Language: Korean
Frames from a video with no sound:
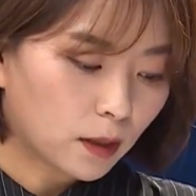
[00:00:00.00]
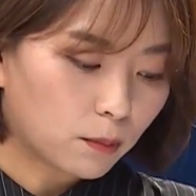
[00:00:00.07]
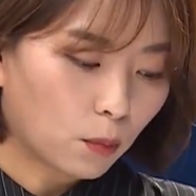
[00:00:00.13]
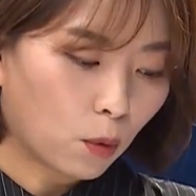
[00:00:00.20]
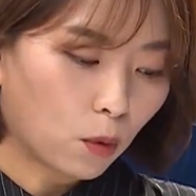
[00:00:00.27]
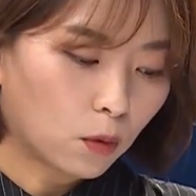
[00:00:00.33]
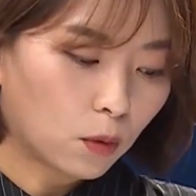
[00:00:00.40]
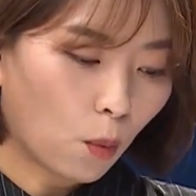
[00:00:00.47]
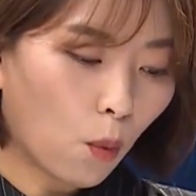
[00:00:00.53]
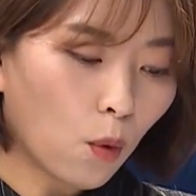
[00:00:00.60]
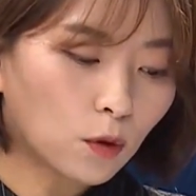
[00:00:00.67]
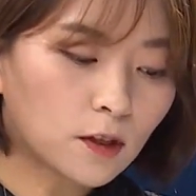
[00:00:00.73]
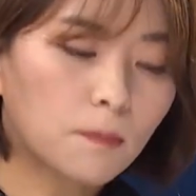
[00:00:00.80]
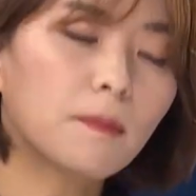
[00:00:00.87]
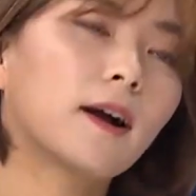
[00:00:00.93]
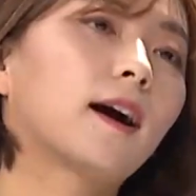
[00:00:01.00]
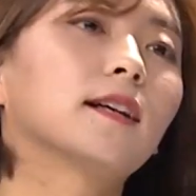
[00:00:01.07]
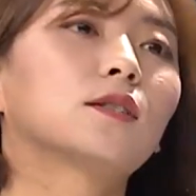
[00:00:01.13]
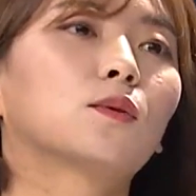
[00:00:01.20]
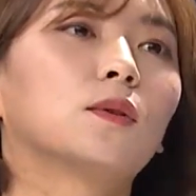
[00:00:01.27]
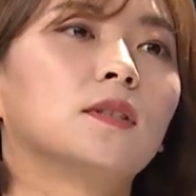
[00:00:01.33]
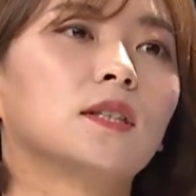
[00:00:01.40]
뭐 5호선만
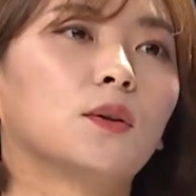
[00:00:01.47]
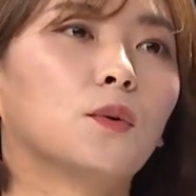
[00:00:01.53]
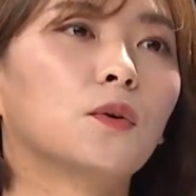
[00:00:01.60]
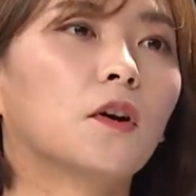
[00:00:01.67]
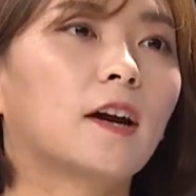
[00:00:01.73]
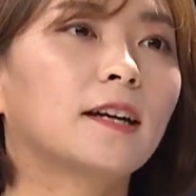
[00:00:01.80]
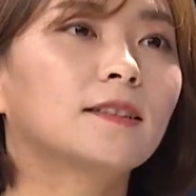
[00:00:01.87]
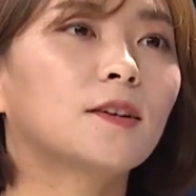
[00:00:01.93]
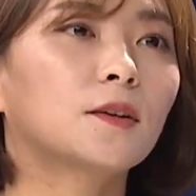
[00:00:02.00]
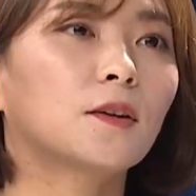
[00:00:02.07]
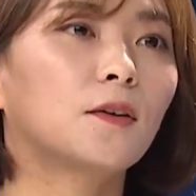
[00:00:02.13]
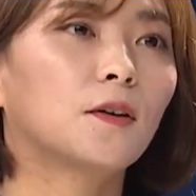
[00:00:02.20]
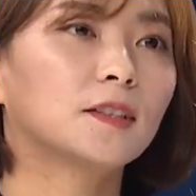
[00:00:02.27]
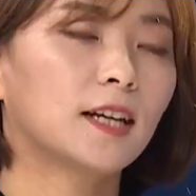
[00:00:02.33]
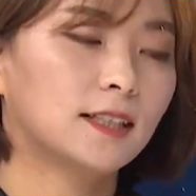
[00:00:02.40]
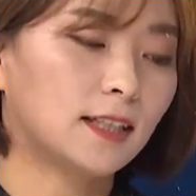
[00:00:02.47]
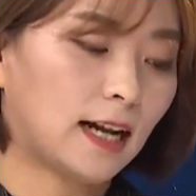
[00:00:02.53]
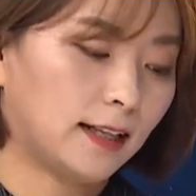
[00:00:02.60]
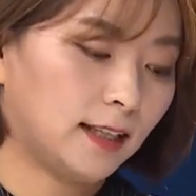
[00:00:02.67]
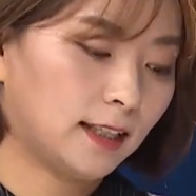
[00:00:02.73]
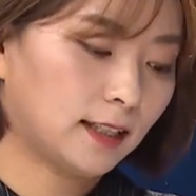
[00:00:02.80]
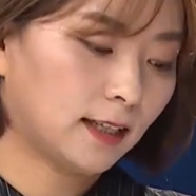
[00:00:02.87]
가지고 이제 용역을 했었던 건 사실
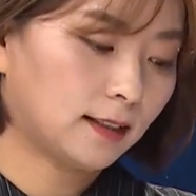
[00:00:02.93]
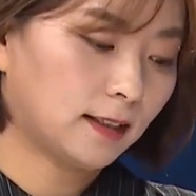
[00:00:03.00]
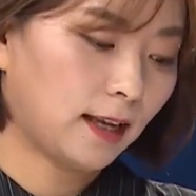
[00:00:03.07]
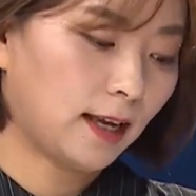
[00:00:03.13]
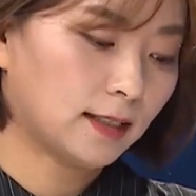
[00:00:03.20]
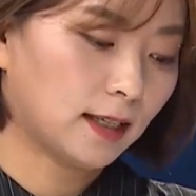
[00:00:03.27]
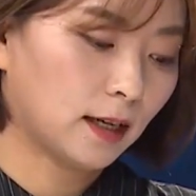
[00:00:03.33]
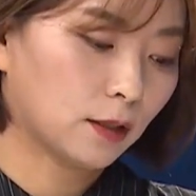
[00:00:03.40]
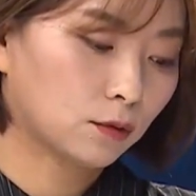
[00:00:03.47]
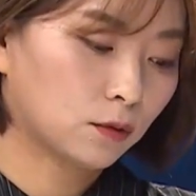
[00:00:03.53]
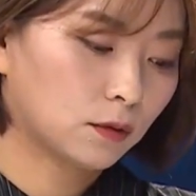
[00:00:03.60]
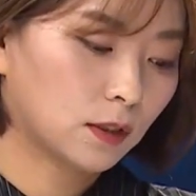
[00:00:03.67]
아니긴 한데 이제